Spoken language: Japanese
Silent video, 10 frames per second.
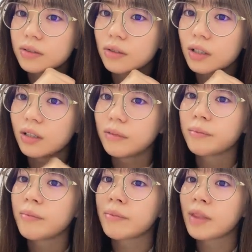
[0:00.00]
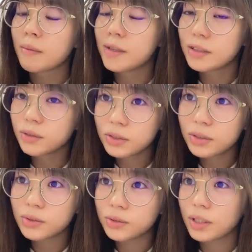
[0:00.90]
つとかがめっちゃ美味し
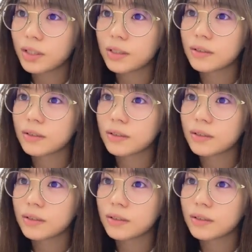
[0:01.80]
そうで